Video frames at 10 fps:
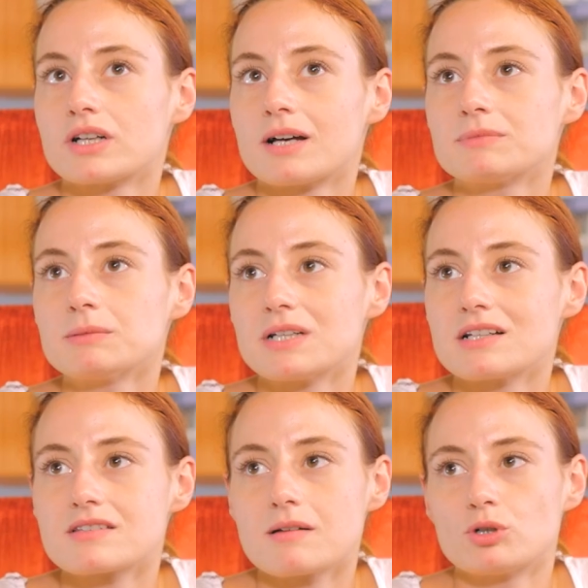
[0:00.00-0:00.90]
dönemde
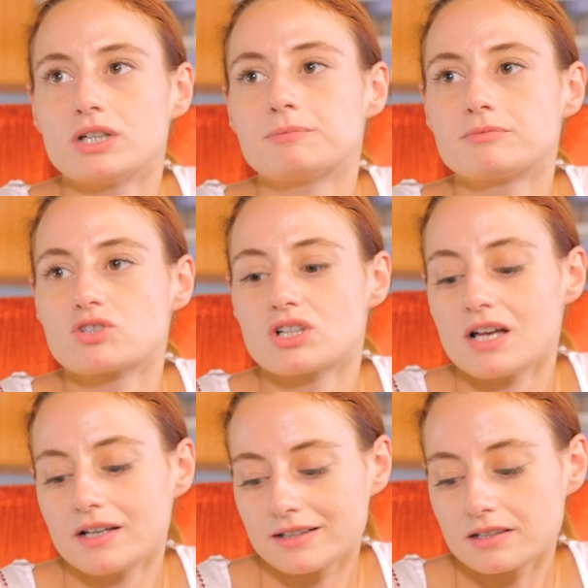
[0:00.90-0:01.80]
biraz daha böyle
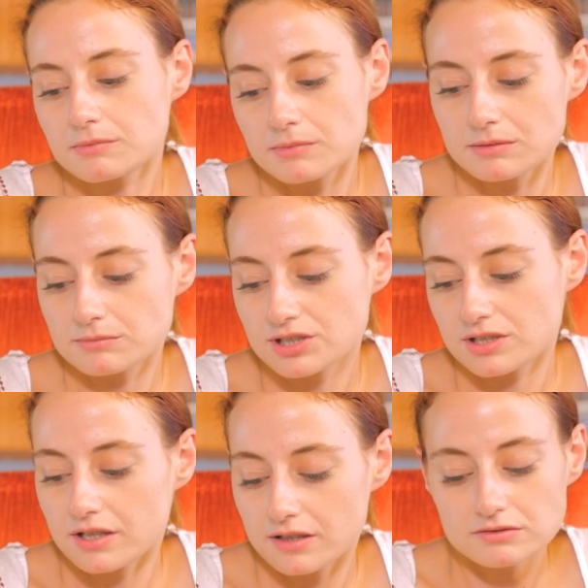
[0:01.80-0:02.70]
yapımcılığa eğildim. Benim
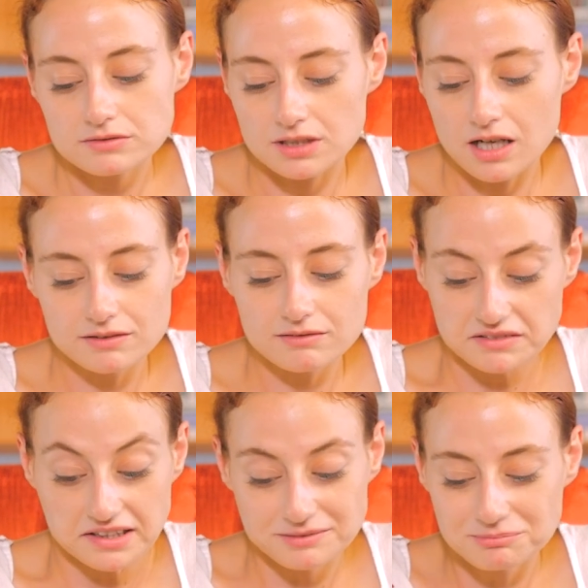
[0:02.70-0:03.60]
işte yan
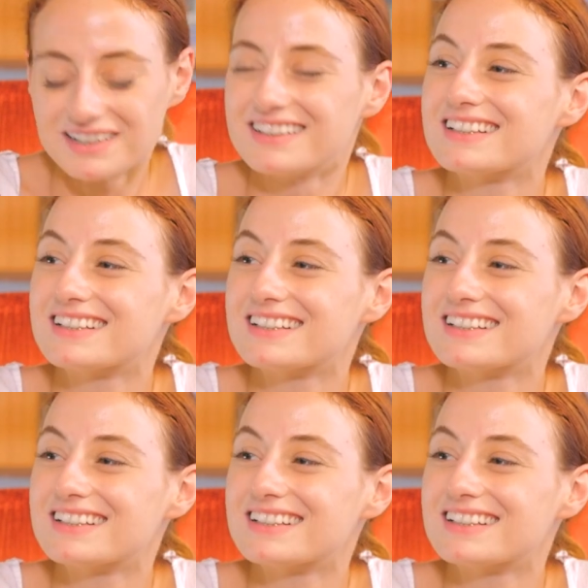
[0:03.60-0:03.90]
dalım.